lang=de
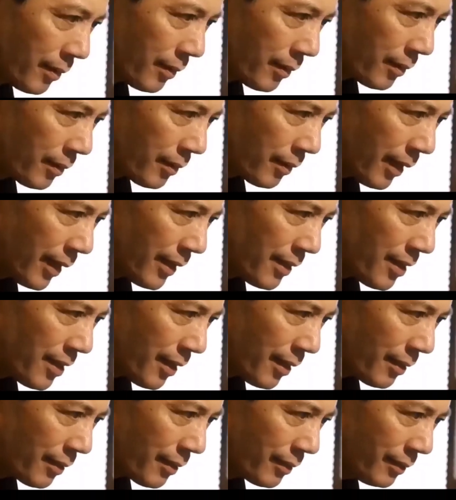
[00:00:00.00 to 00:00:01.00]
Menschen das
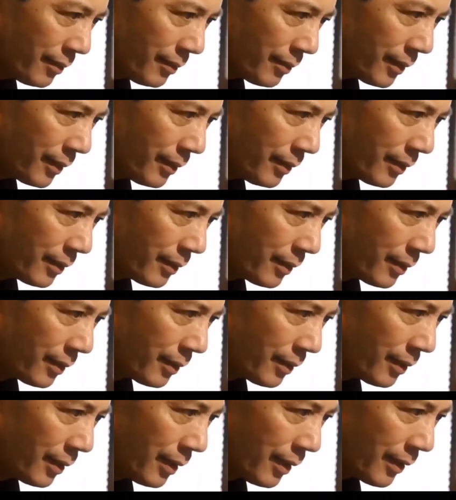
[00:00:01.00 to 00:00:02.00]
Leben gekostet
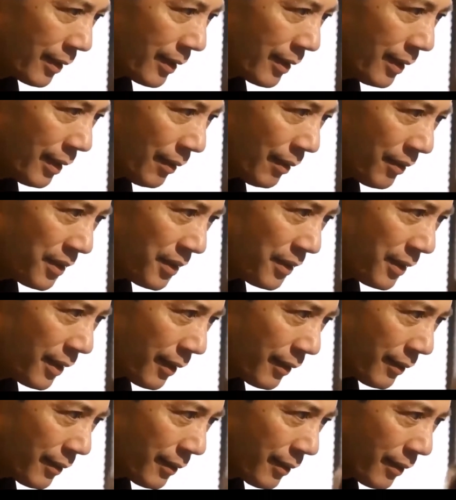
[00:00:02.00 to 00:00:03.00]
obwohl
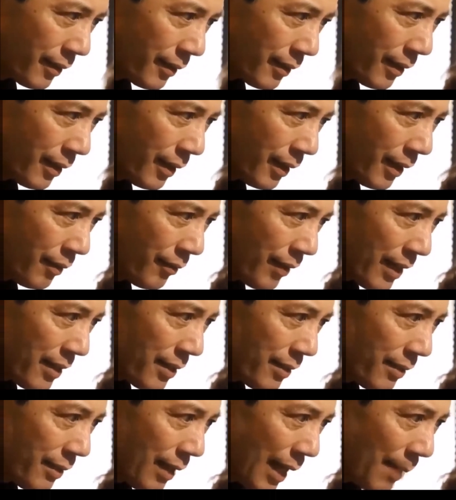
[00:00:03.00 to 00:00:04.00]
ein winziges
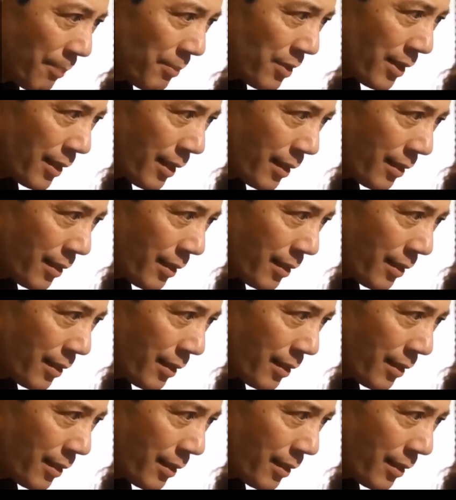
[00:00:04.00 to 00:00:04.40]
Risiko bleibt.